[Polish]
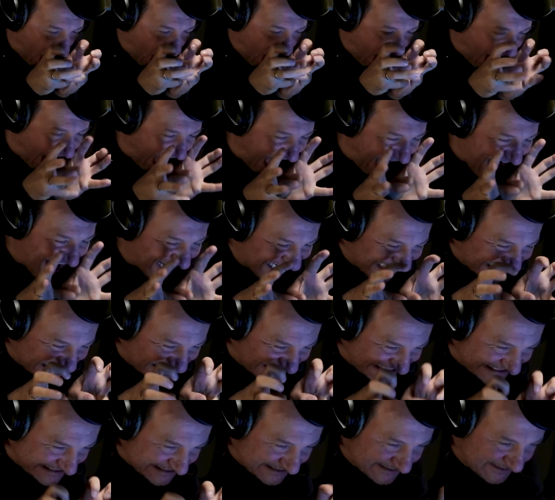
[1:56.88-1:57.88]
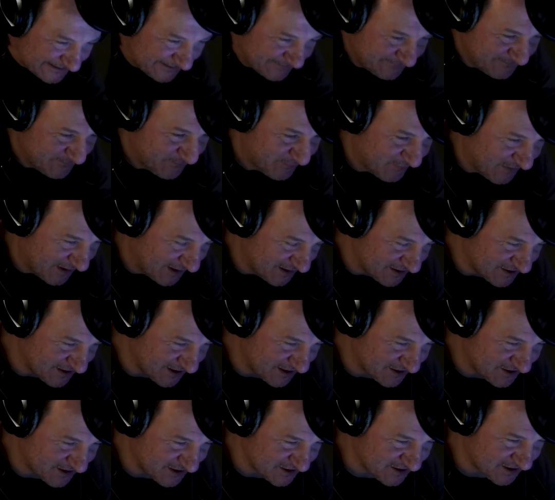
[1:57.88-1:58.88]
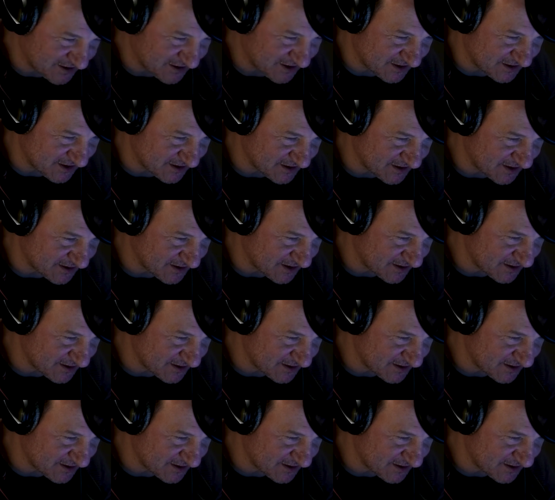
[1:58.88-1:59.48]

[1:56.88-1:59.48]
Oj. czekaj, czekaj. czekaj.